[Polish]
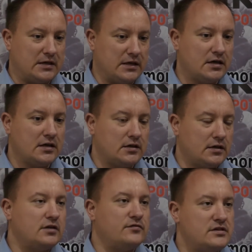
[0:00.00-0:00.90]
ich,
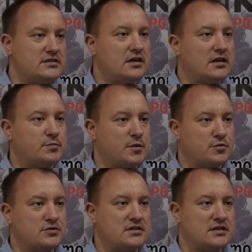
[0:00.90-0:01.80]
ich wizja, ich
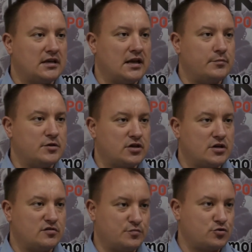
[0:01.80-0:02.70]
propozycja dla
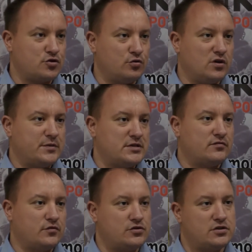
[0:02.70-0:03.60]
mieszkańców poszczególnych
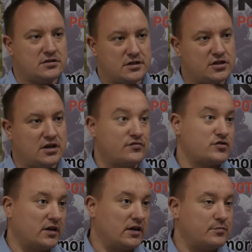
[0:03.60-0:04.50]
miejscowości jest
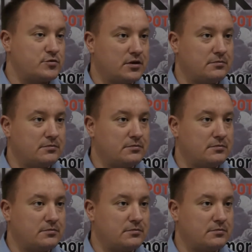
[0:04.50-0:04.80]
najciekawsza, najlepsza.